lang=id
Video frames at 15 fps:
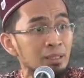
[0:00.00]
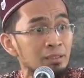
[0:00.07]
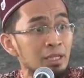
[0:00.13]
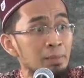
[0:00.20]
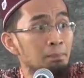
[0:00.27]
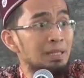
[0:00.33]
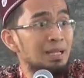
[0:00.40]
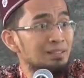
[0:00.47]

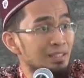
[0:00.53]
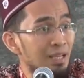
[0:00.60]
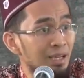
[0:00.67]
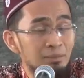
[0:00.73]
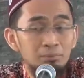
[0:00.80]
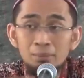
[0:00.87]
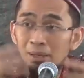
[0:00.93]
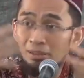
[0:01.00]
jadi
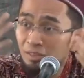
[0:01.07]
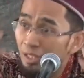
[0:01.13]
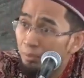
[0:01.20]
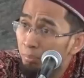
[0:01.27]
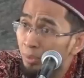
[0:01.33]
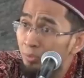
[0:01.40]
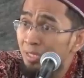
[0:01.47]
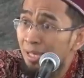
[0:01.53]
merasakan memang
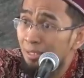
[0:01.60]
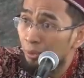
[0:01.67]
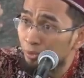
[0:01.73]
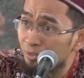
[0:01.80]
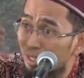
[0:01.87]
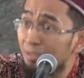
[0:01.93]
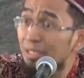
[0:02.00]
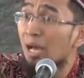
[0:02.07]
sedang berdialog,
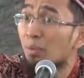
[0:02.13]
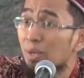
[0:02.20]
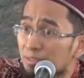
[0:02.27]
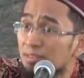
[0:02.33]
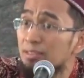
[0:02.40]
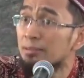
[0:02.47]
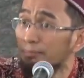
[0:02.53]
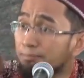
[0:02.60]
sedang
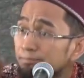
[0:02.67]
diawasi